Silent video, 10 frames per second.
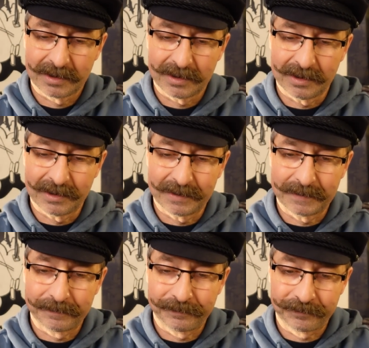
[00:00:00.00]

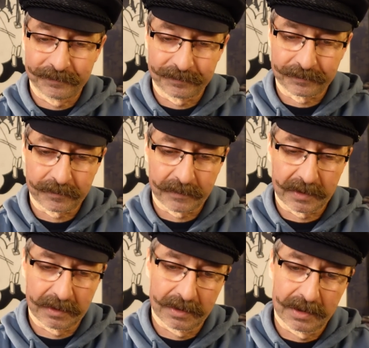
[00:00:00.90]
Ähm,
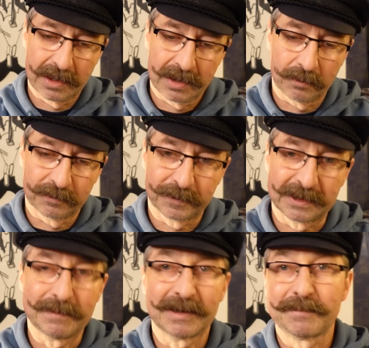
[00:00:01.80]
und vor
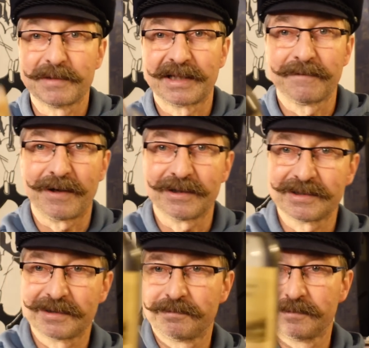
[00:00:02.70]
dem hat er mich gewarnt.